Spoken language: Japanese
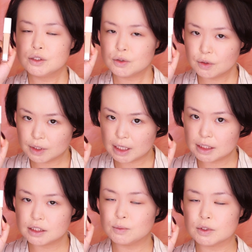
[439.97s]
ちょっとね、
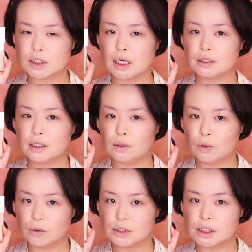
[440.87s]
いつも使っている
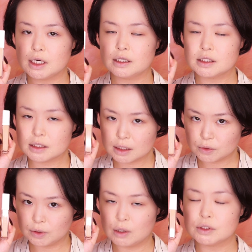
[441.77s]
コンシーラーでちゃちゃっ
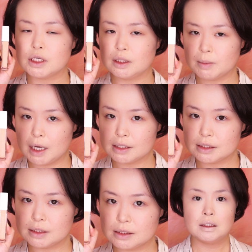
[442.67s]
と直していきま
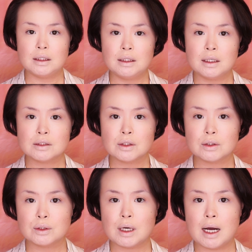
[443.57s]
す。いや、ちょっ
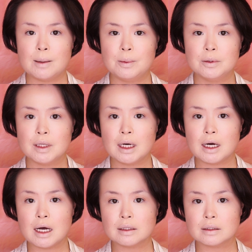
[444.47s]
と危な
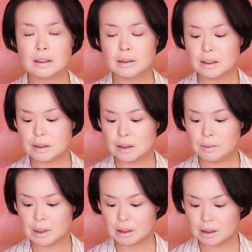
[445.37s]
かったです。
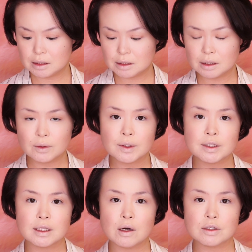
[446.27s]
今、必死こ
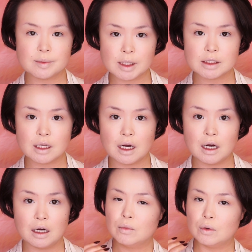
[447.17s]
いて直しまし
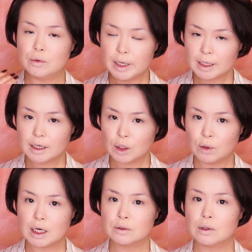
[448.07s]
た。もう上から
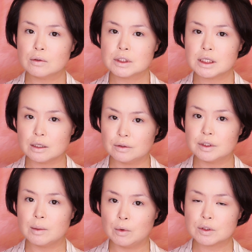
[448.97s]
他のコンシーラー塗っ
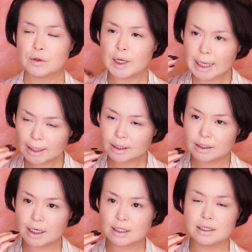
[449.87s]
ても、その新た
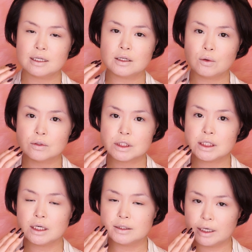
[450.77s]
に重ねた
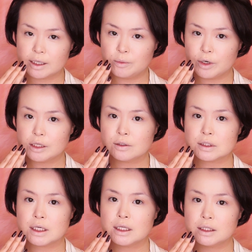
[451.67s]
コンシーラーだけブレンド
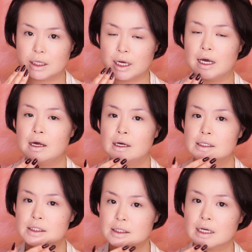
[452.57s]
されて、
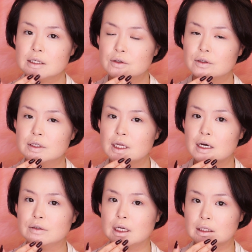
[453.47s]
下に塗って
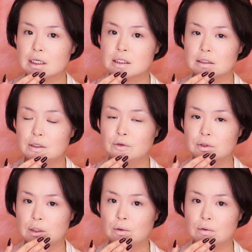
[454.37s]
ある
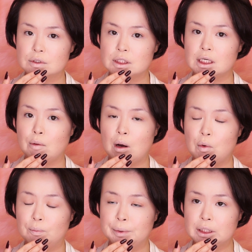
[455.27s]
ナターシャ・ディノーナのコンシーラーは
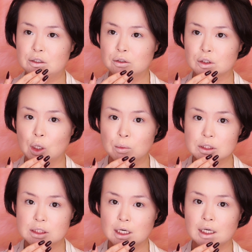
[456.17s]
もうビクとも
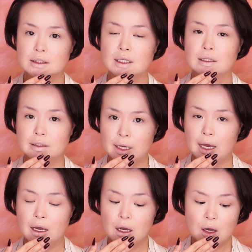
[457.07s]
しなかったん
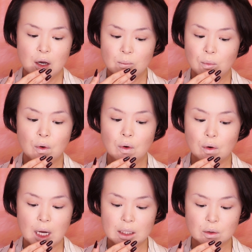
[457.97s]
で、
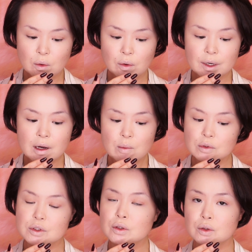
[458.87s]
もう、あの、これはも
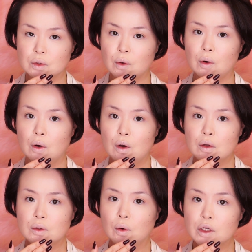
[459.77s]
うちょっと、
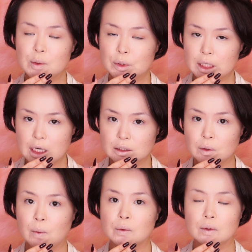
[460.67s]
どうにもならん
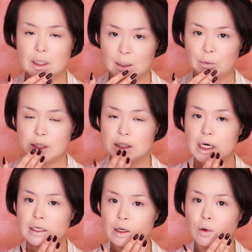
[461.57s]
ということでもう一
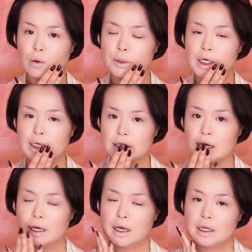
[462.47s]
回ねここだけ
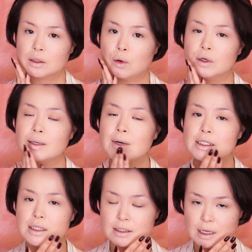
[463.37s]
ね取りま
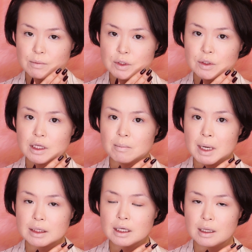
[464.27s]
した全部それでね
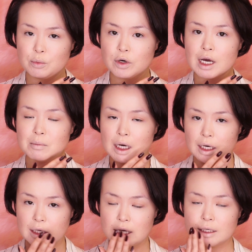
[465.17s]
またねプライマー
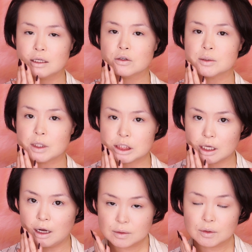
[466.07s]
からやり直しまし
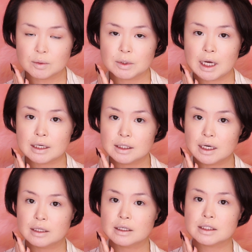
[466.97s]
たちょっともう大
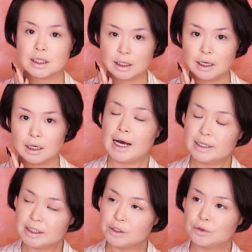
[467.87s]
変でしたねは
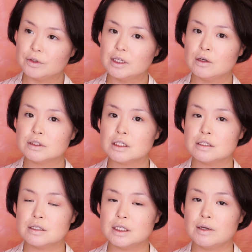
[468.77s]
い気を取り直して
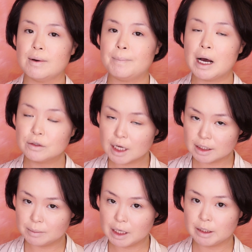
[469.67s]
続いてはパウダー
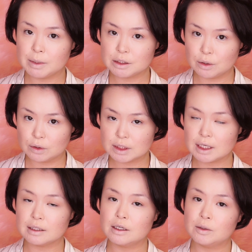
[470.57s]
に参りましょう
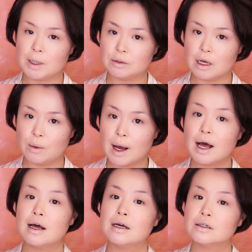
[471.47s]
使っていくパウダー
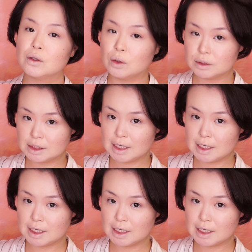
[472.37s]
はこち